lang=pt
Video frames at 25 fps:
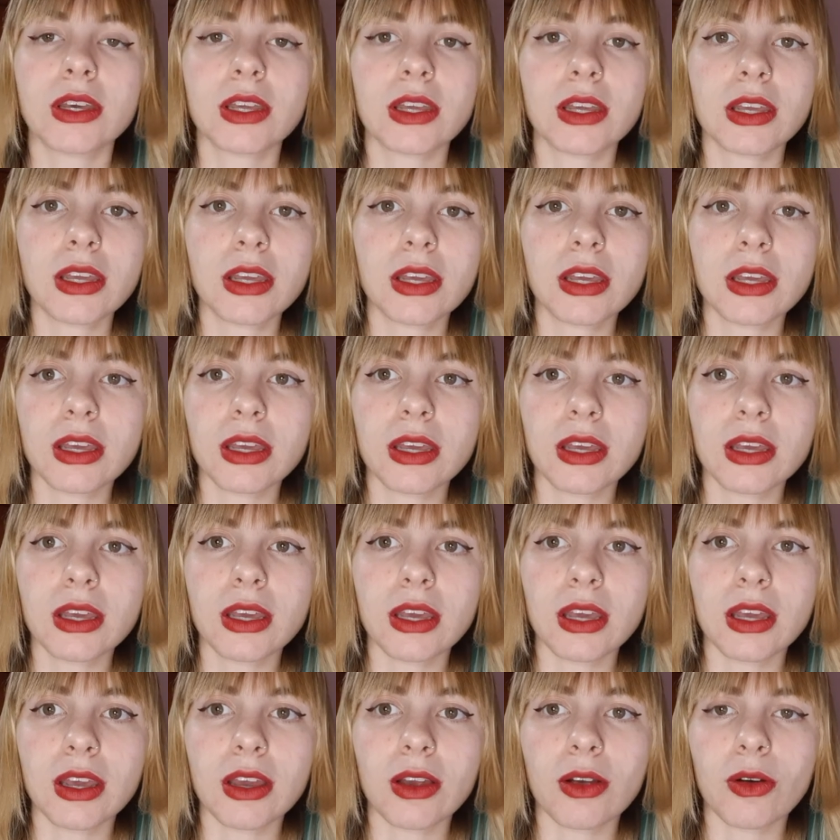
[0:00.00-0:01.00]

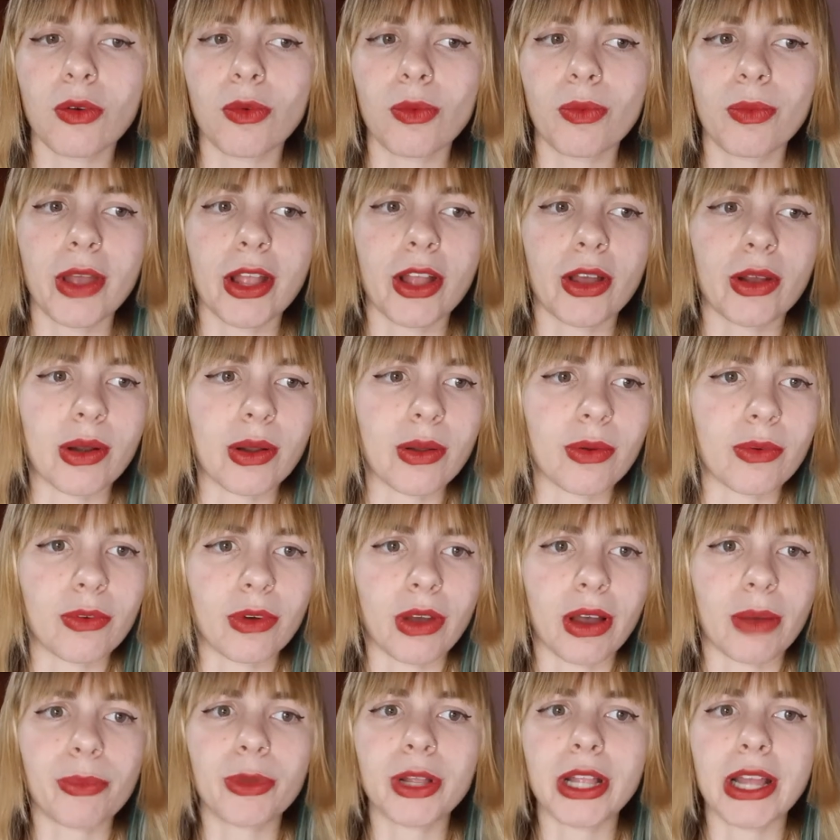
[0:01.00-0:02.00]
e com melhor,
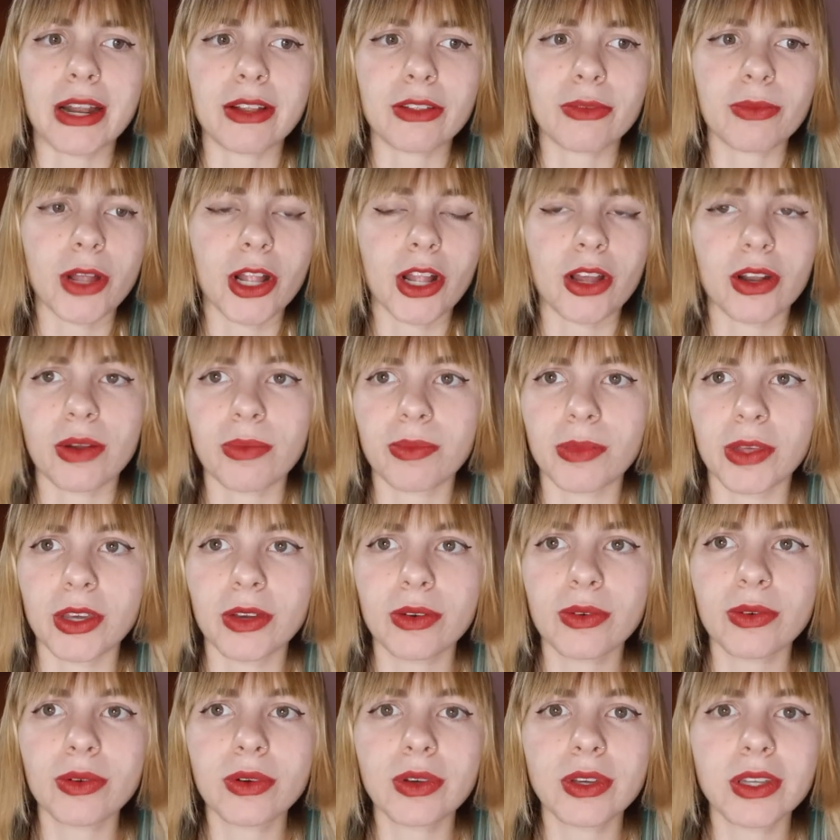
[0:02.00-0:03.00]
a mulher do melhor amigo.